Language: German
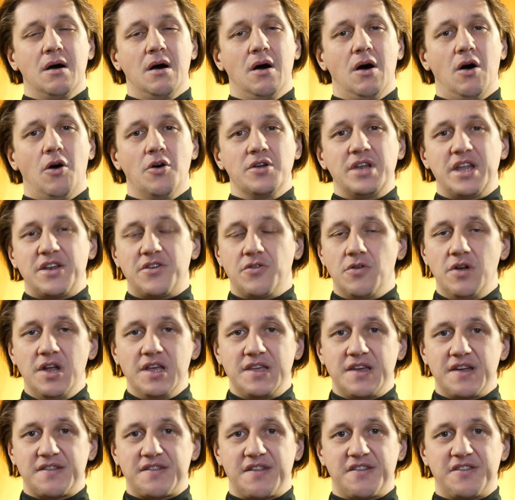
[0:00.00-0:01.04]
Und natürlich
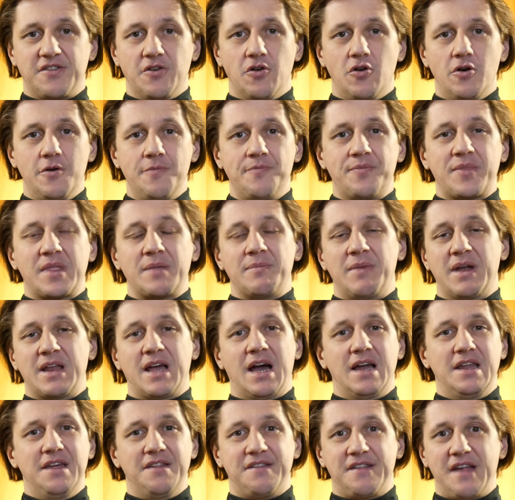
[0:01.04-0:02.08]
ist es so, man
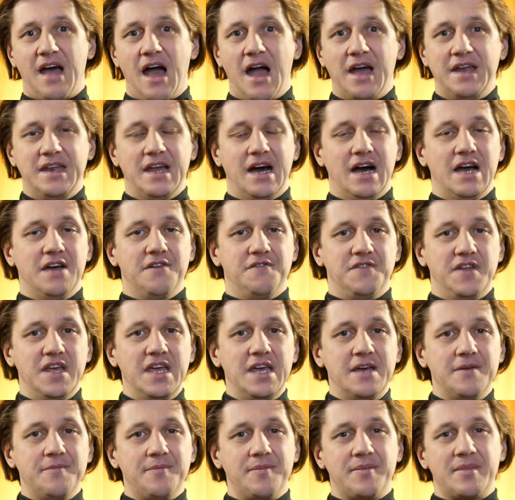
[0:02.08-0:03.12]
kann jetzt sagen, in der
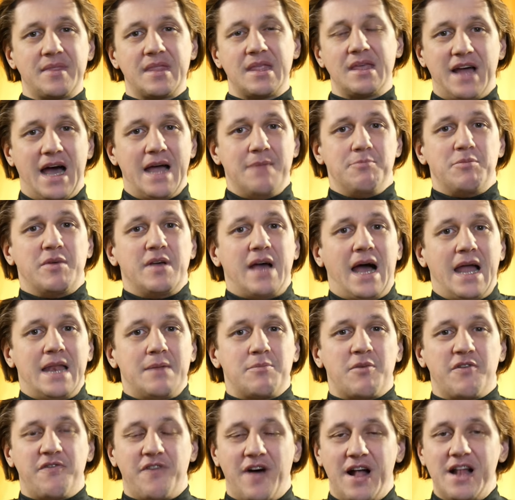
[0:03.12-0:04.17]
AfD, einem, einem
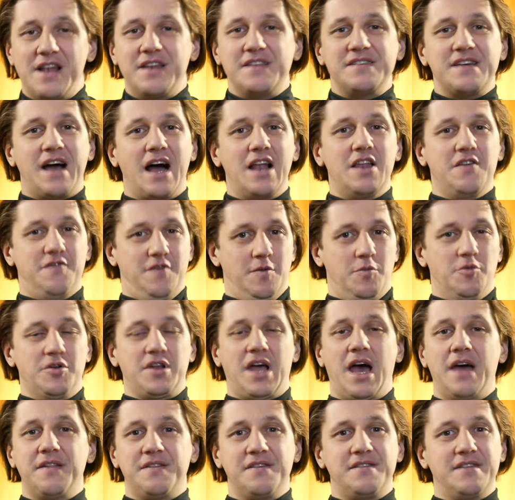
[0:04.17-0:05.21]
gefallen nicht alle
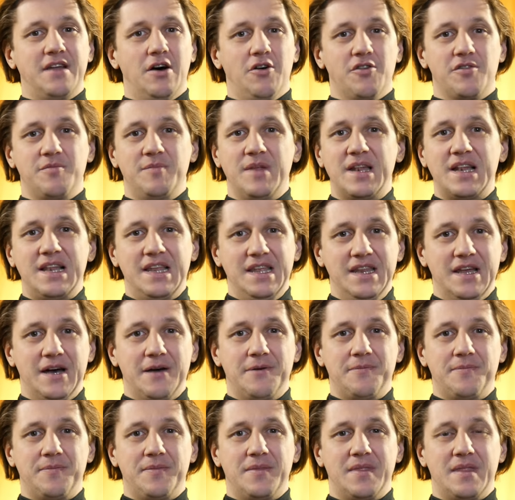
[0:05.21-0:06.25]
35.000 Mitglieder.
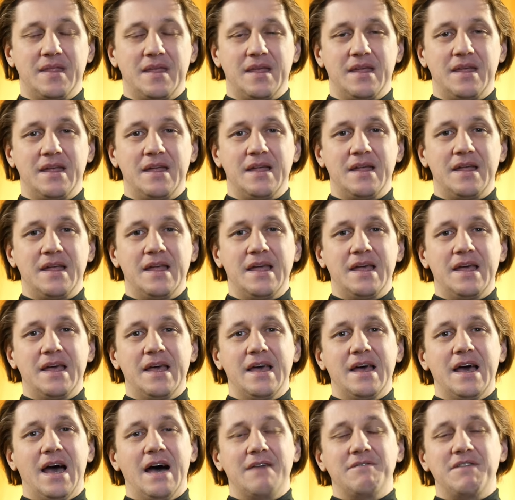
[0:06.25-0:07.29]

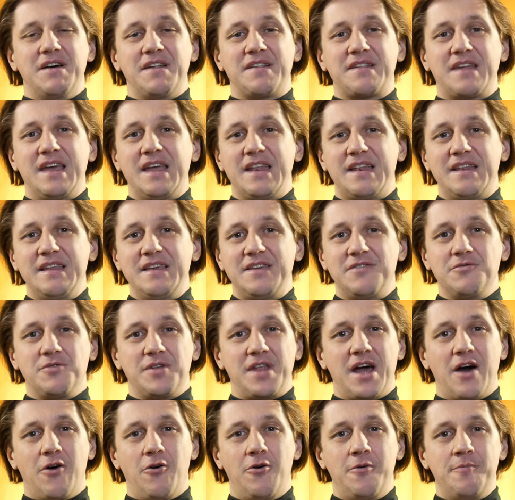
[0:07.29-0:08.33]
Aber es geht nicht nur
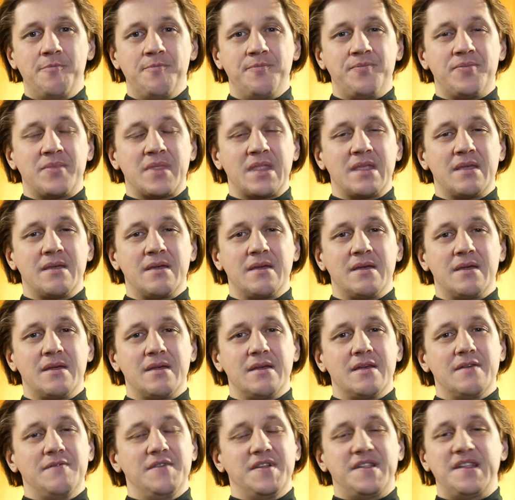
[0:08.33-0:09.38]
darum,
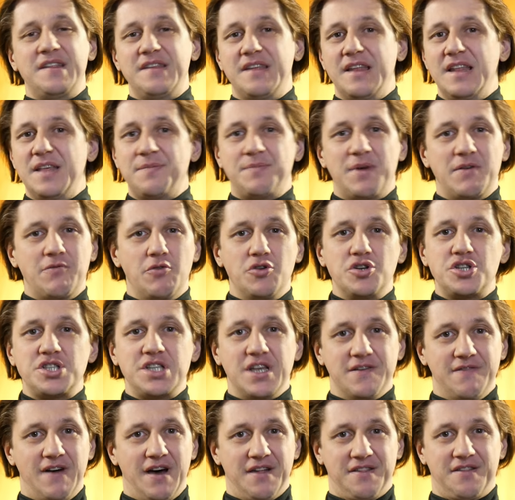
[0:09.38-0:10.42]
wir sind ja nicht bei Wünsch
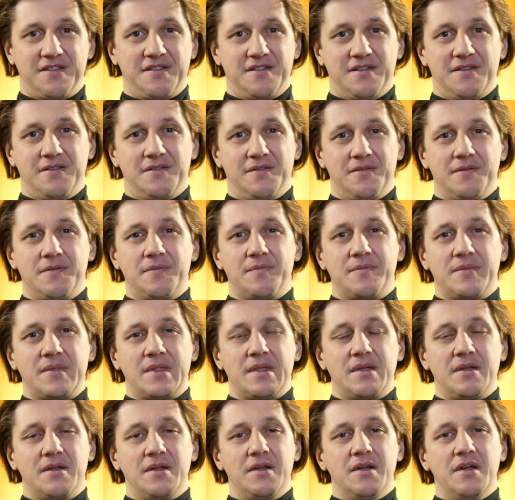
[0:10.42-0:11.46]
dir was,
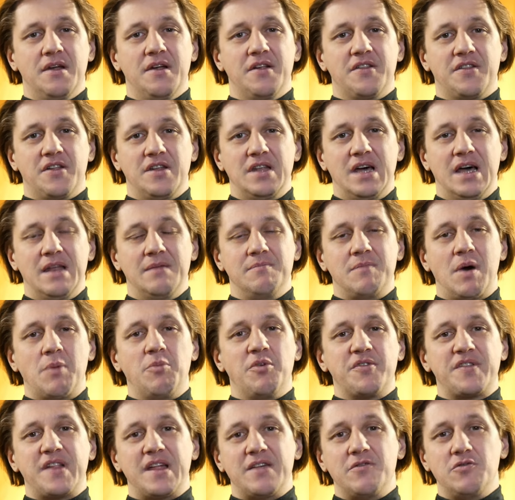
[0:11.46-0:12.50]
sondern man
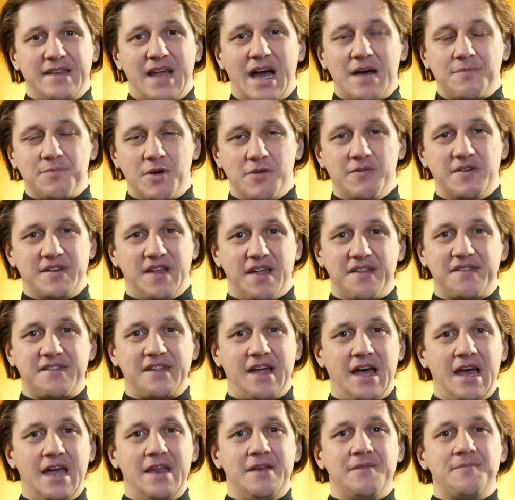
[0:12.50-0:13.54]
muss dankbar über das
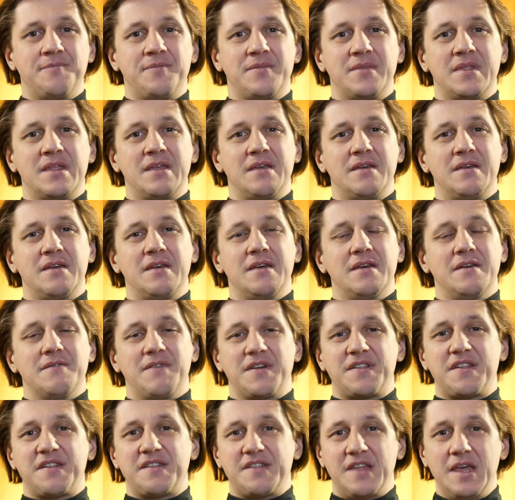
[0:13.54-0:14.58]
sein,
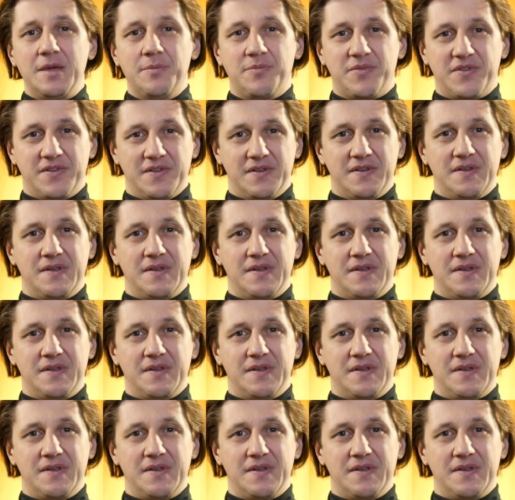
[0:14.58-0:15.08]
was es gibt.